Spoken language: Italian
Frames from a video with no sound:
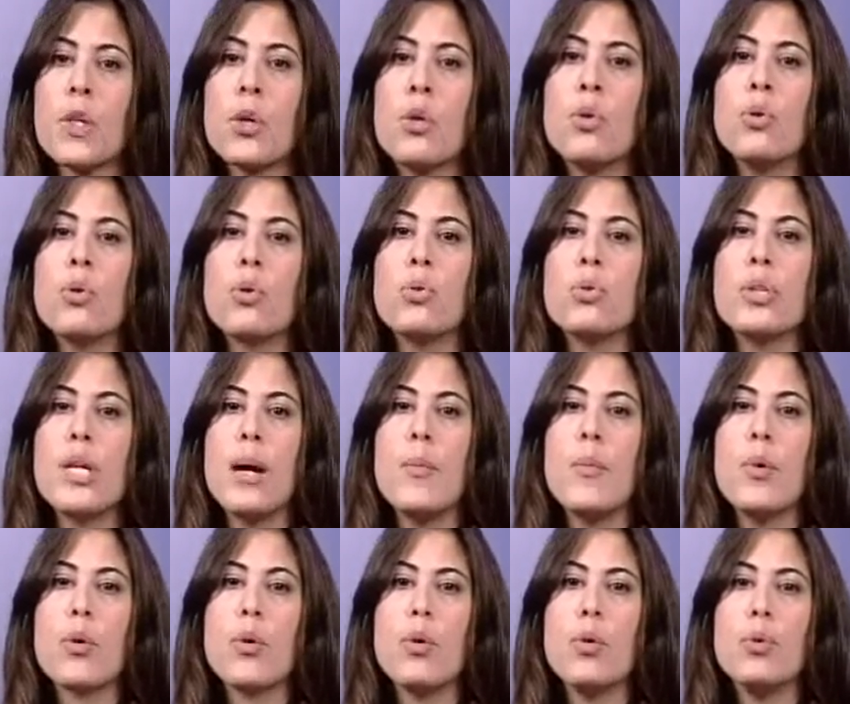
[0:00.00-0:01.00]

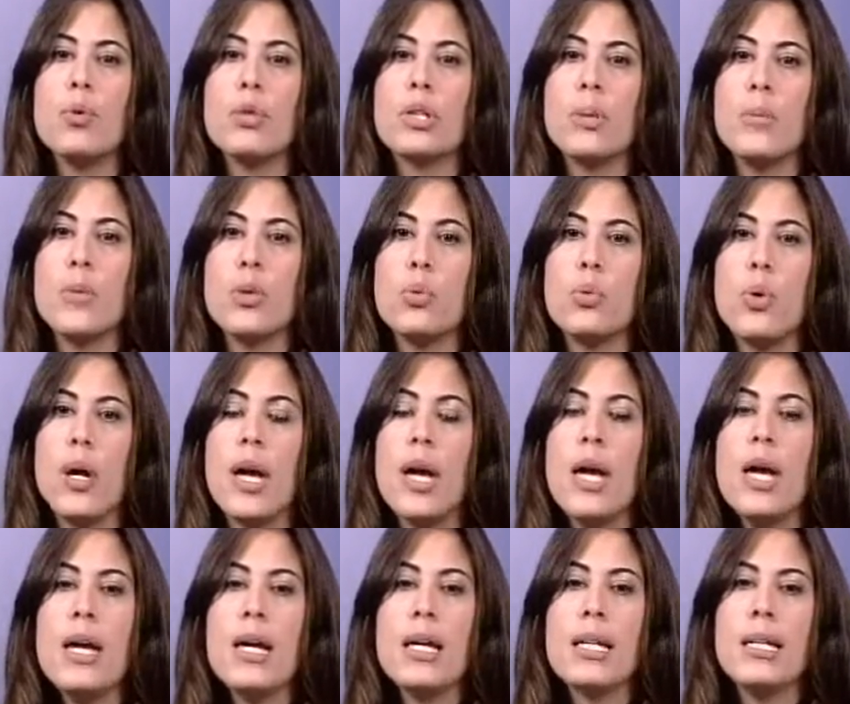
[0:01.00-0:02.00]
Concludiamo con gli ultimi due
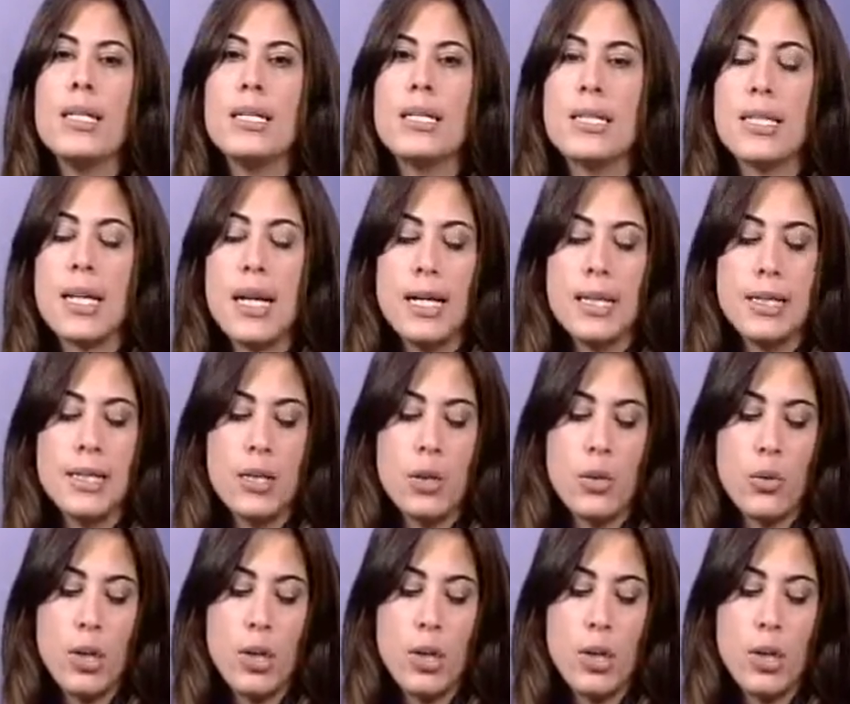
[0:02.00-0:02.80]
distretti,